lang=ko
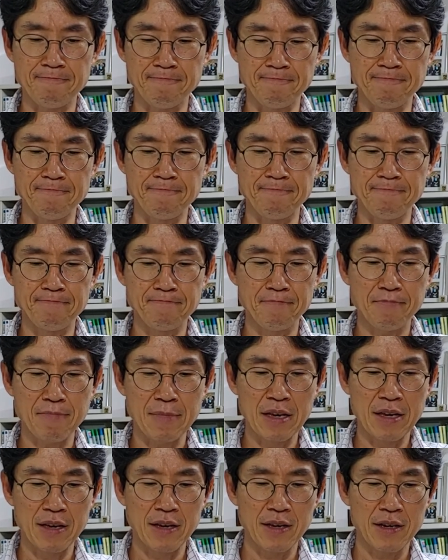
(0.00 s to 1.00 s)
음.
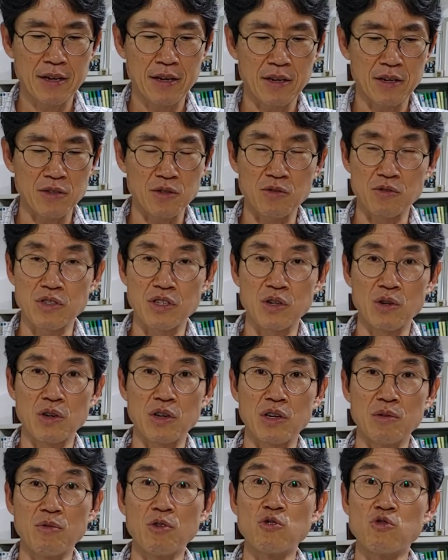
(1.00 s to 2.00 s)
그래서
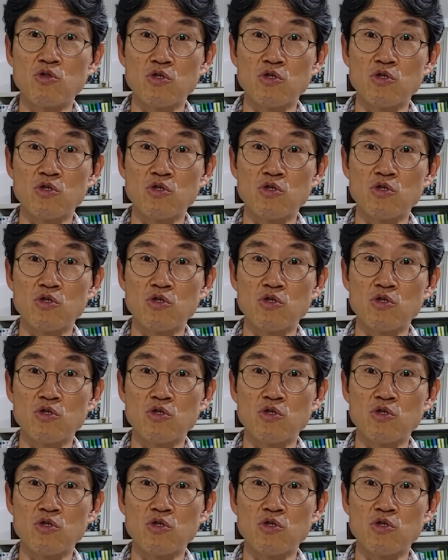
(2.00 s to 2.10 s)
이제 이번